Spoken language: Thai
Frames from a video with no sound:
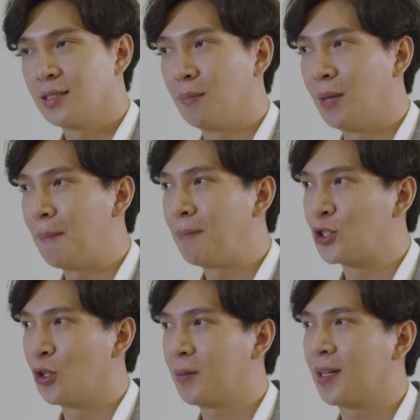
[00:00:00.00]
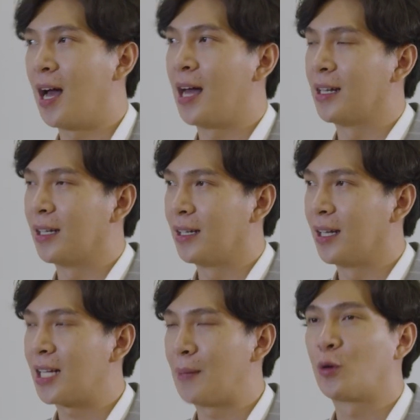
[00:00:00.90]
สำหรับประสบการณ์
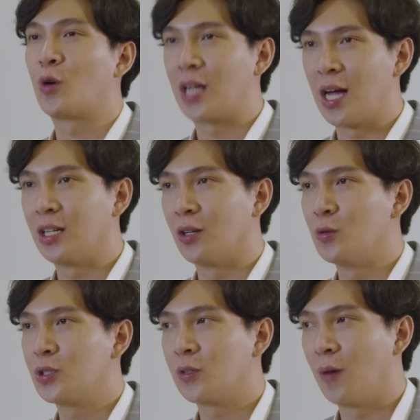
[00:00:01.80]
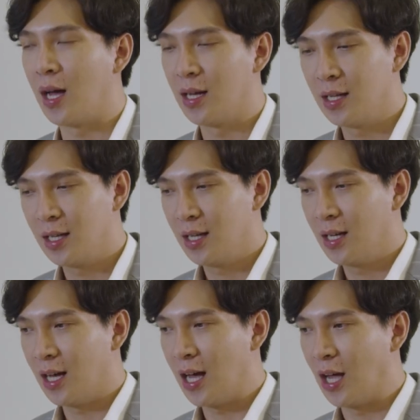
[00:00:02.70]
ในการประกวดครั้งนี้นะรู้สึกว่า
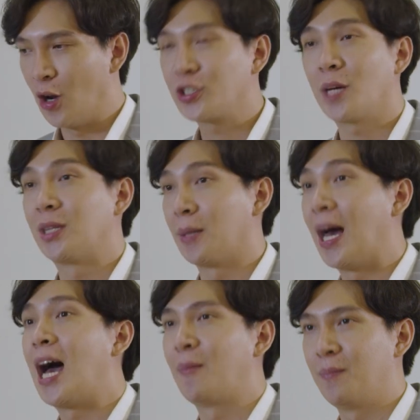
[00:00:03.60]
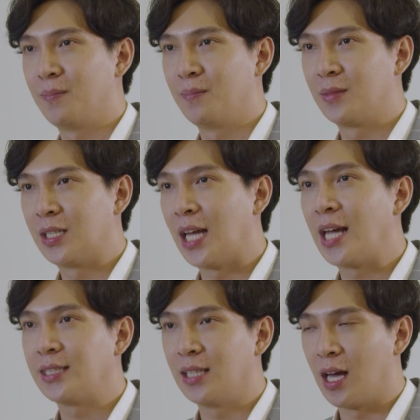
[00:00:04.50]
นอกจากมิตรภาพที่ได้
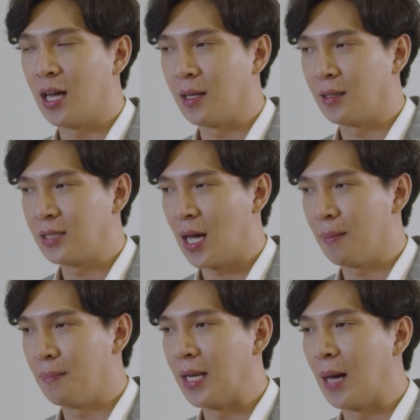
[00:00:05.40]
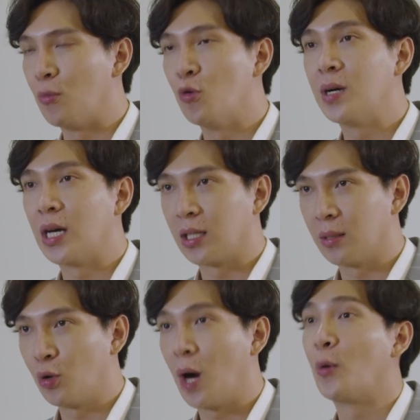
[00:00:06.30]
จากบรรดามู่เพื่อน
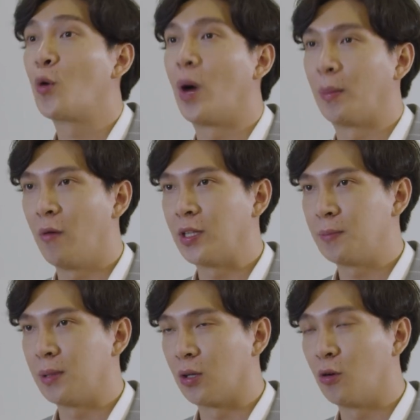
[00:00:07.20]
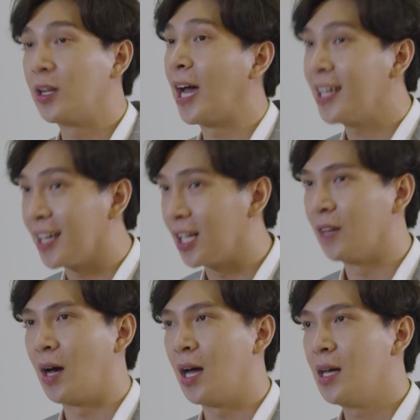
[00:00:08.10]
พวกเขาประกวดเพราะว่าจะเป็นคนไทยเองหรื
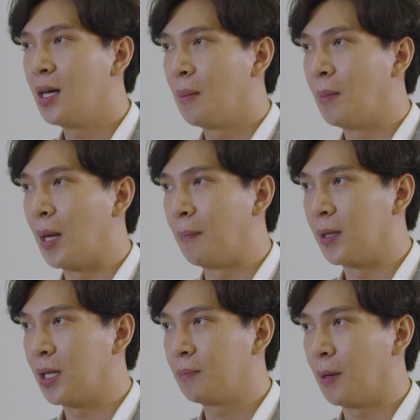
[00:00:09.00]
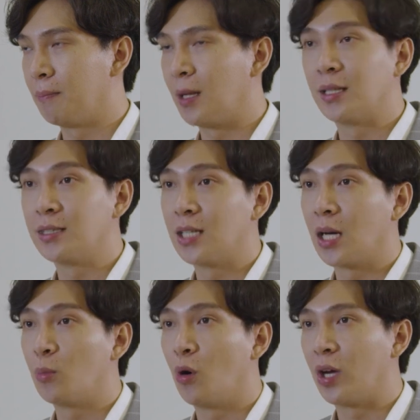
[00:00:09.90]
อว่าบรรดาประเทศแบบมาเลเซีย
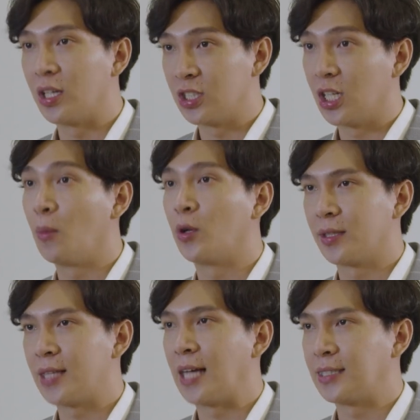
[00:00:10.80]
บอลเอเชียบอลต่า